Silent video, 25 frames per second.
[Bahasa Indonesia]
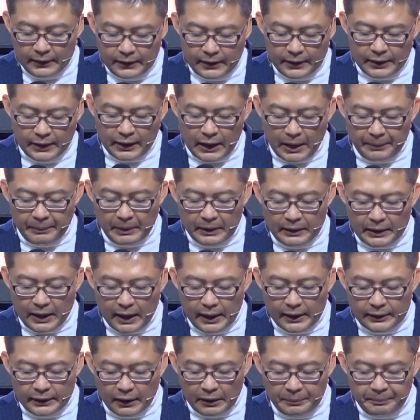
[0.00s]
Ketika
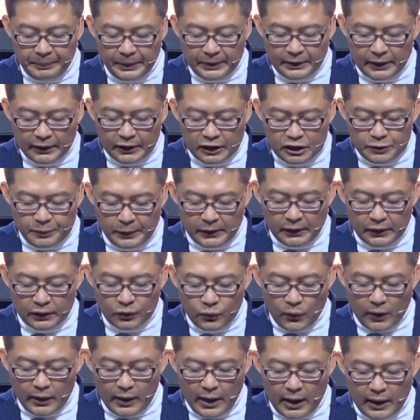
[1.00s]
matahari terbit atas
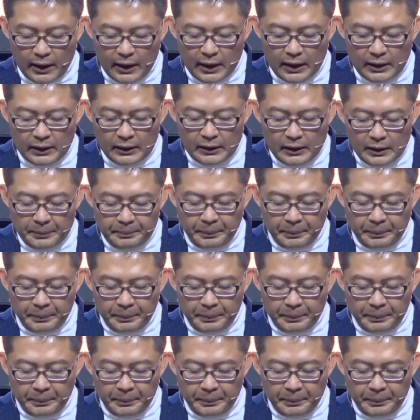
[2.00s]
penentuan Allah,